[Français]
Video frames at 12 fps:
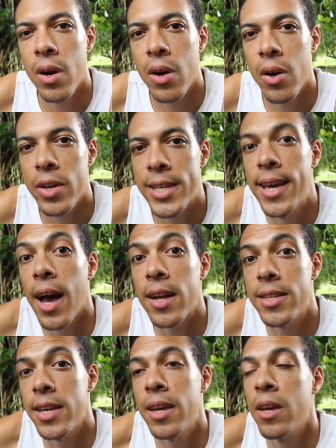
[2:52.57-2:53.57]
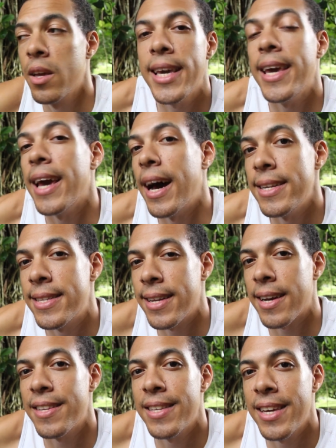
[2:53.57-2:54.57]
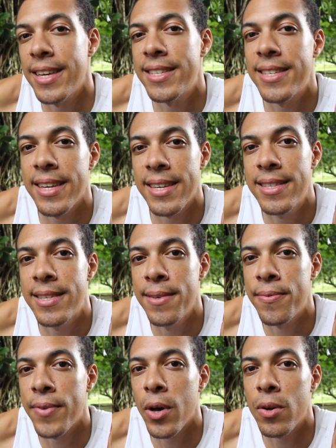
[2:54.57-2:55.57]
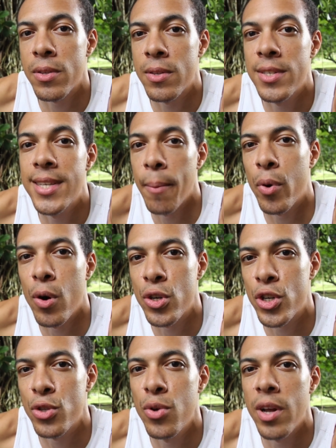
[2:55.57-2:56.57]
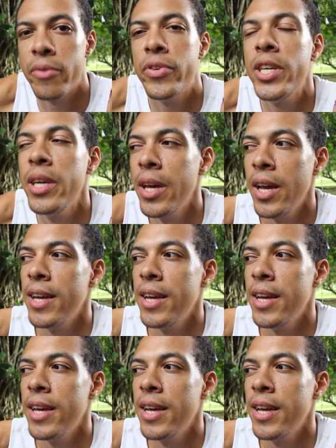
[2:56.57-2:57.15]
euh, garder et alterner ces différentes approches de la vie,